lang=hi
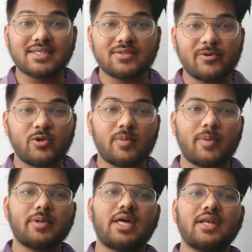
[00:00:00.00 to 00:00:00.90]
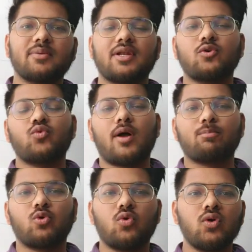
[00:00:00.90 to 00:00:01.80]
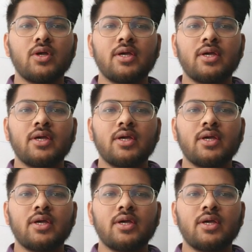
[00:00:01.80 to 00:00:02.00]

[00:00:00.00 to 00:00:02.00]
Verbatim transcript: की इस वीडियो में मैं बताने वाला हूँ आपको